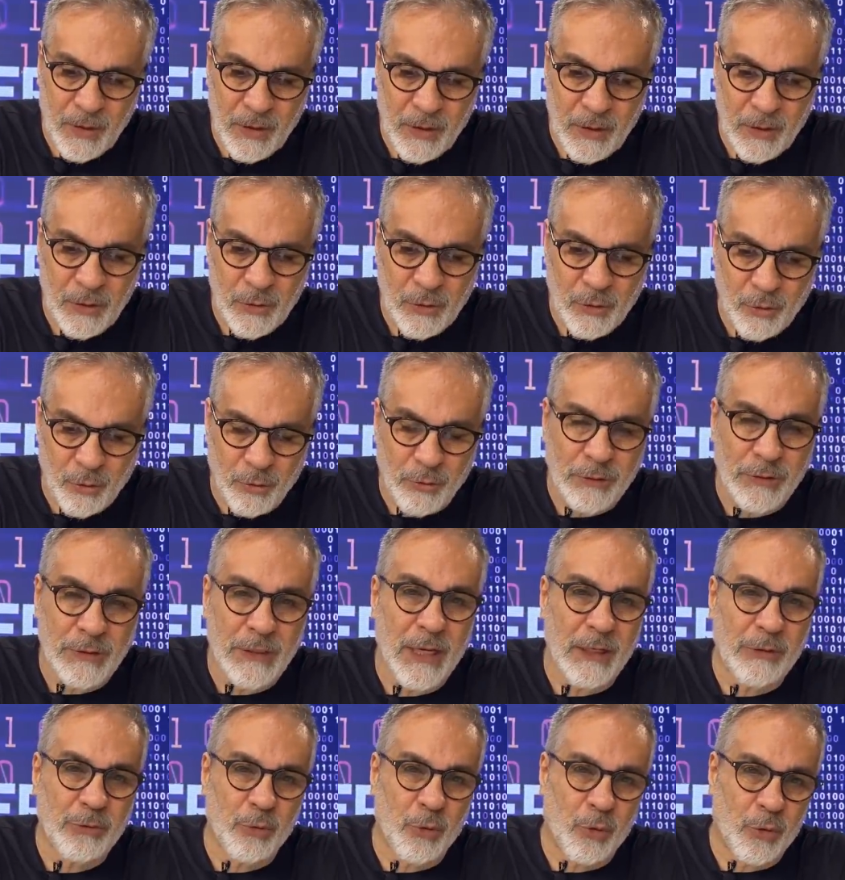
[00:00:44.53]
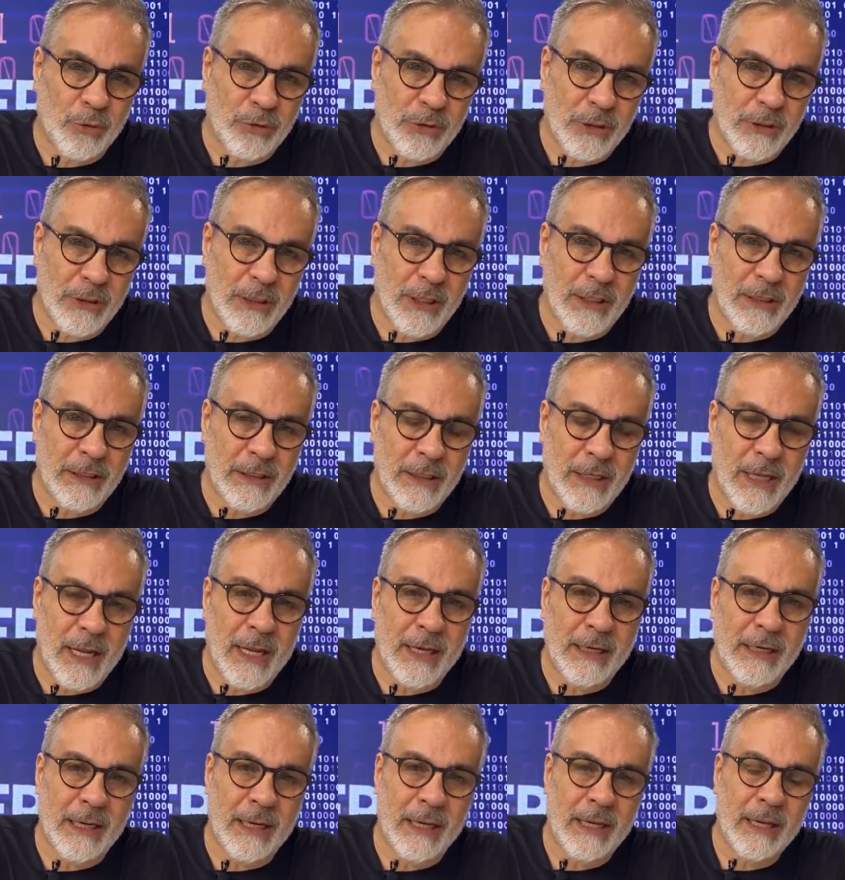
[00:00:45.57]
e, çok net ortadaydı.
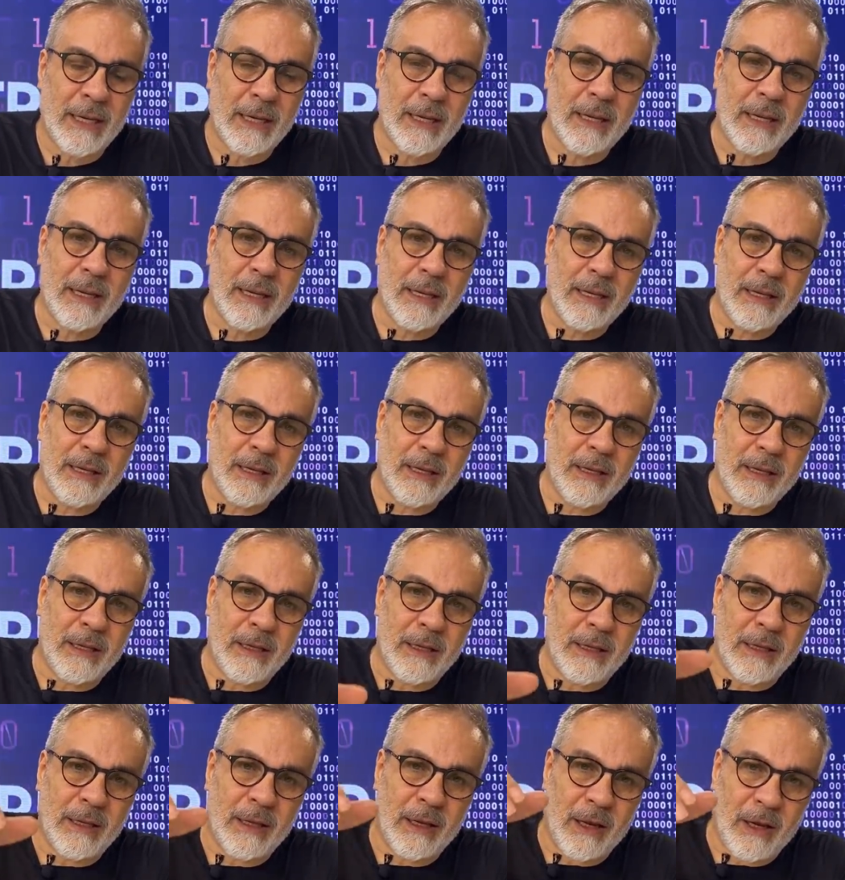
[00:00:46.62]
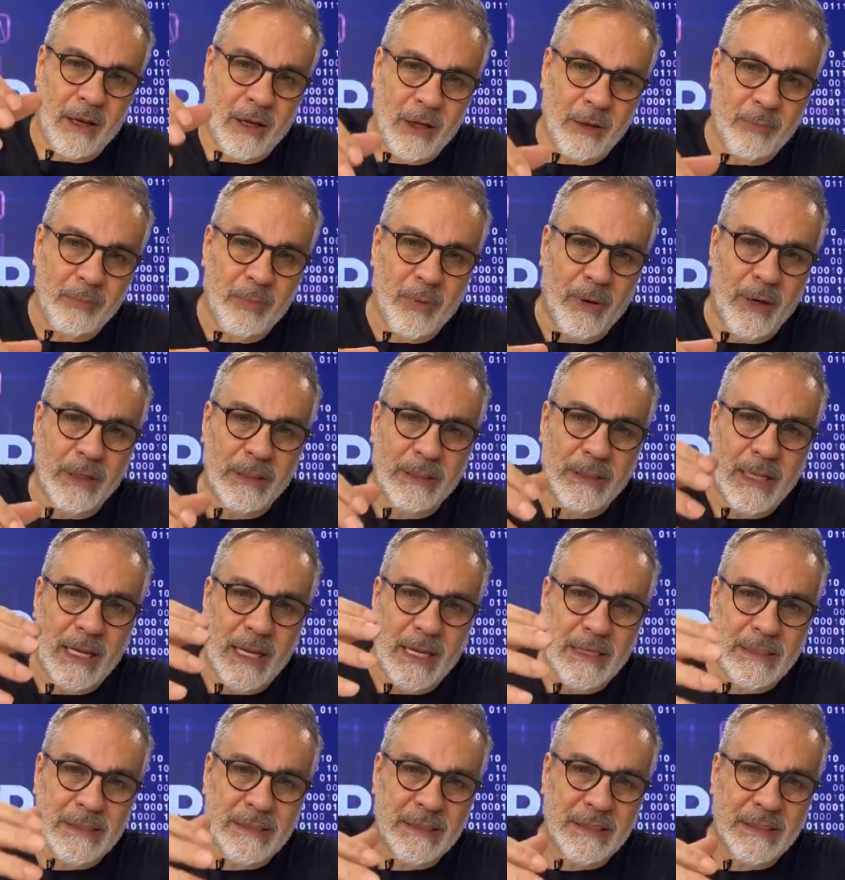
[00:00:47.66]
Yani e, AK Parti
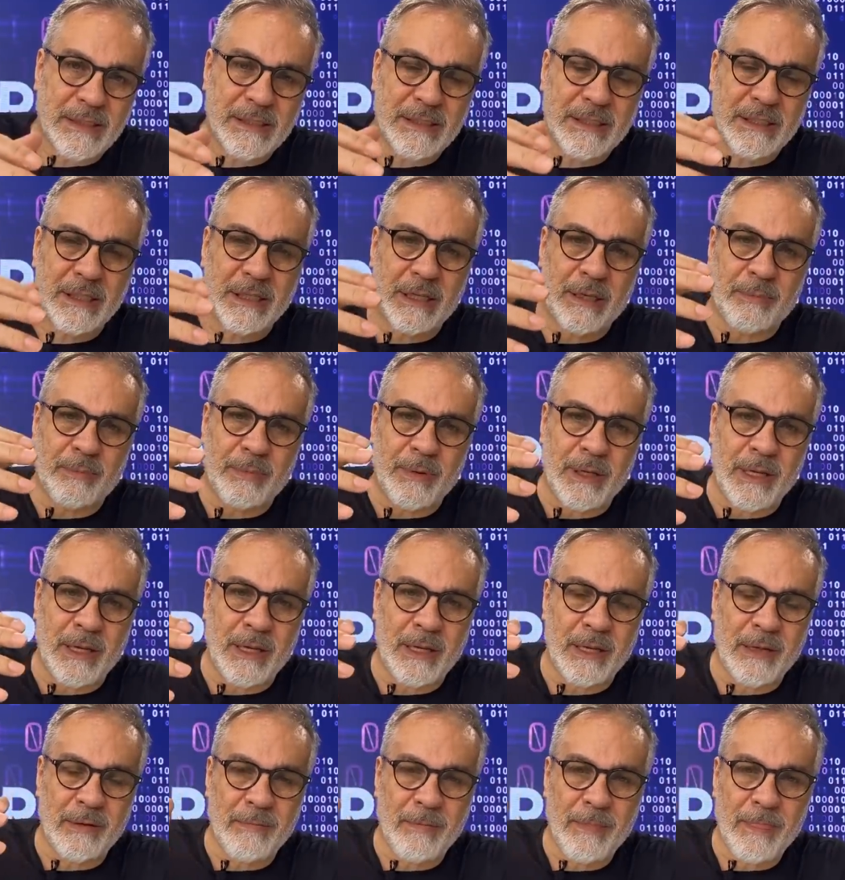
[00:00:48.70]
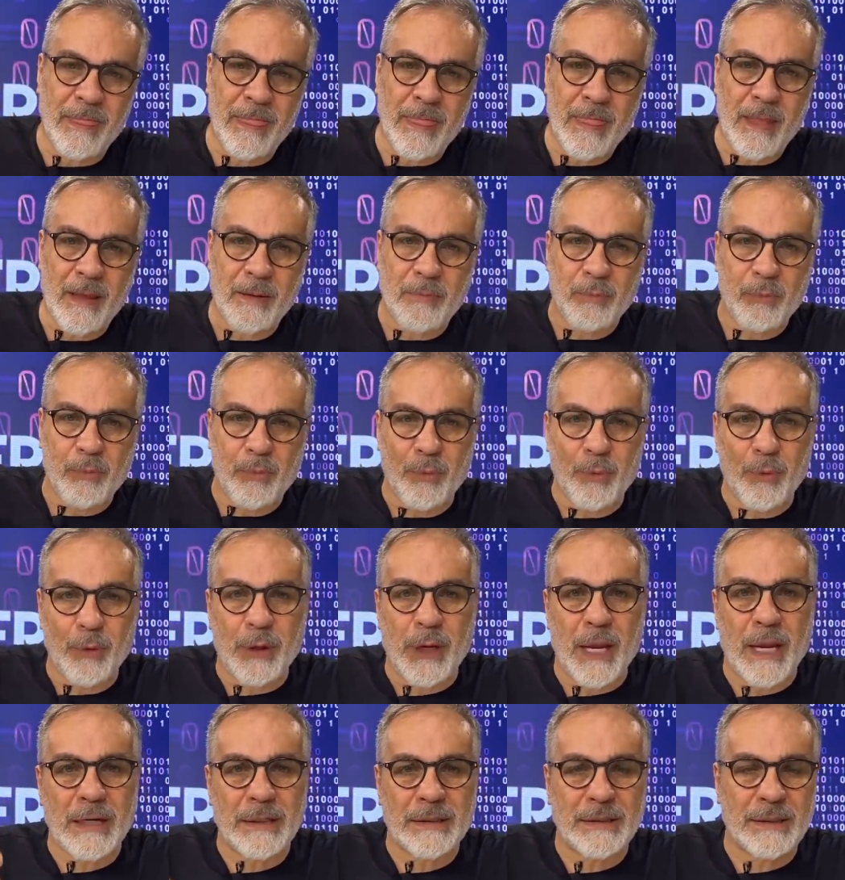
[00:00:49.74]
eskisi gibi bu
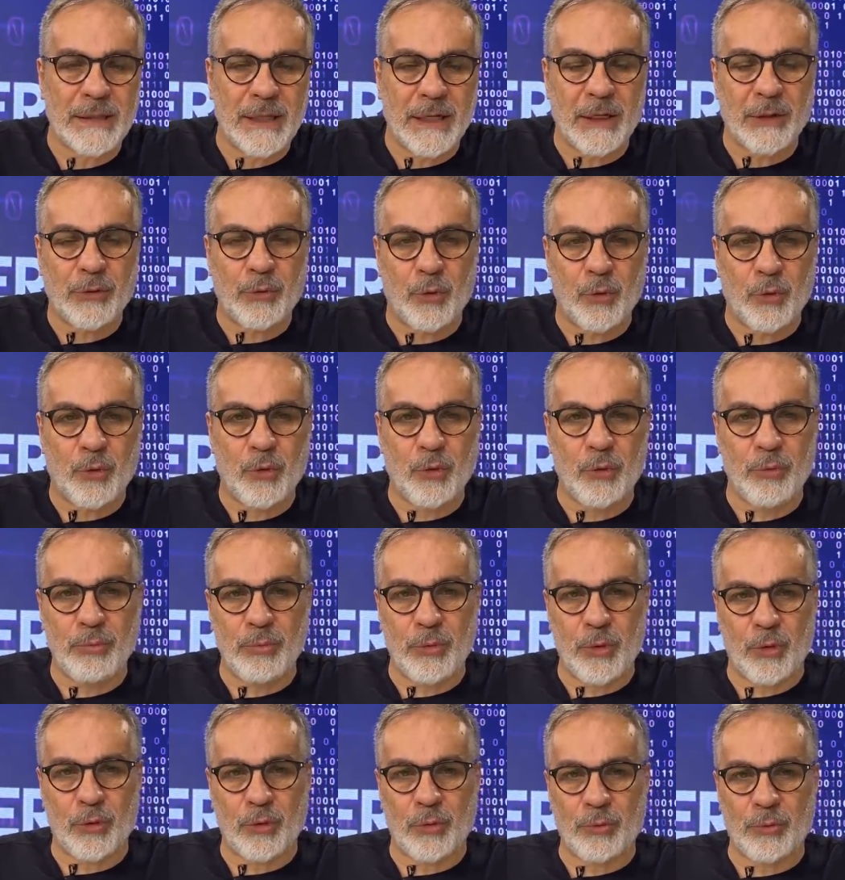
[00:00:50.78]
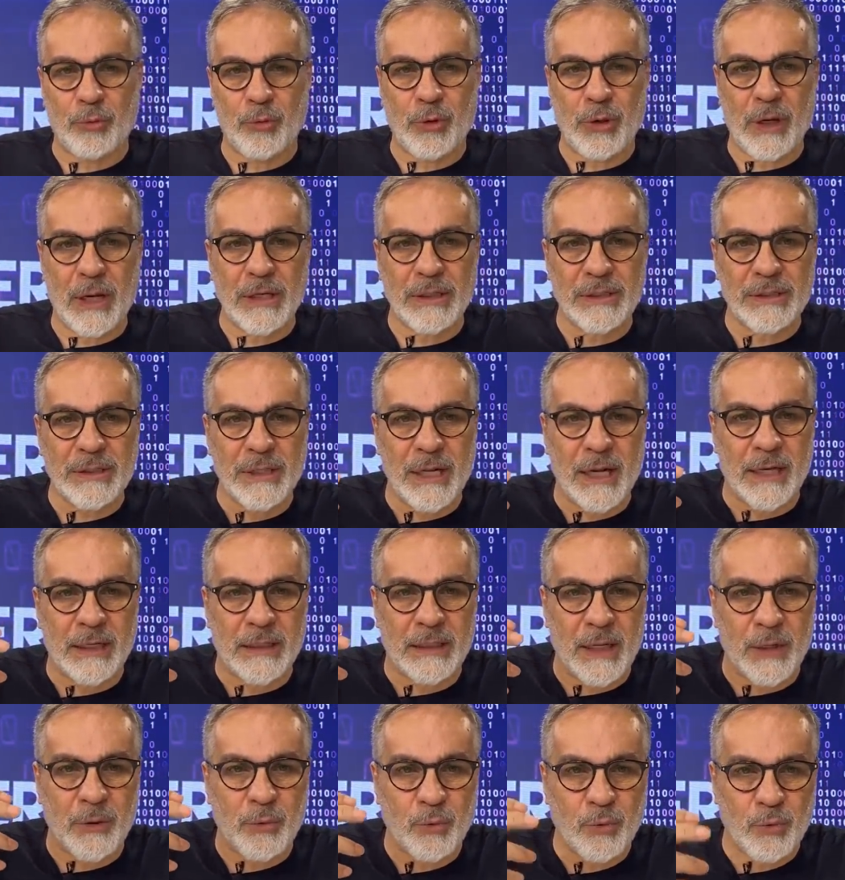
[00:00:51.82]
gençlere dokunmuyordu. Bu
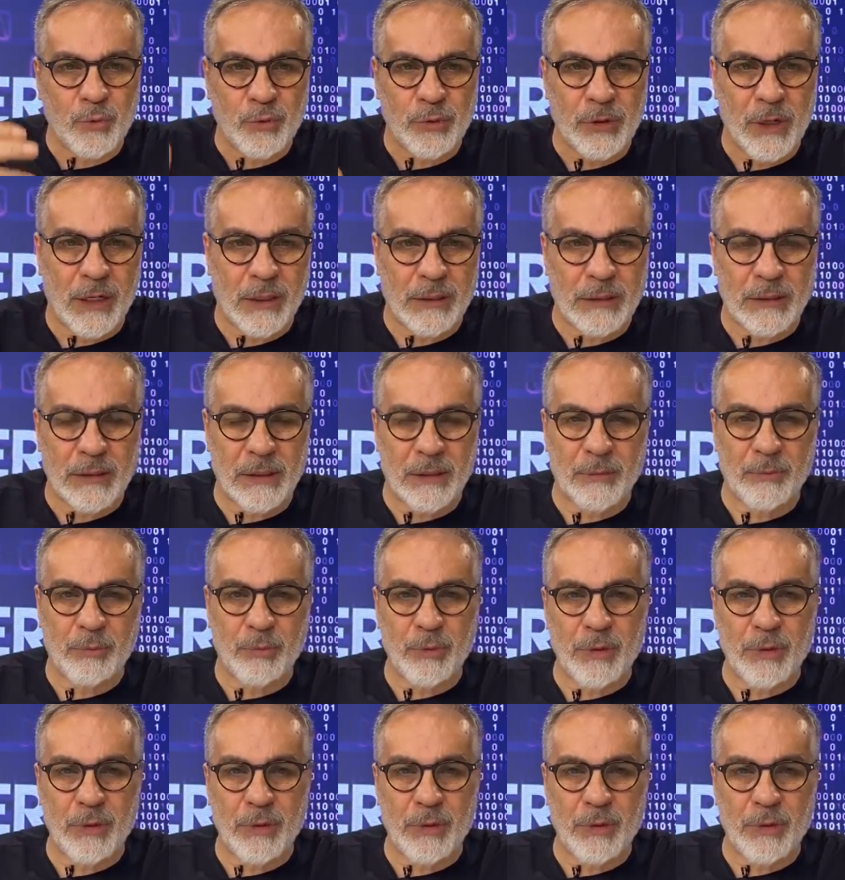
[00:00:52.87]
gençlerden uzaktı.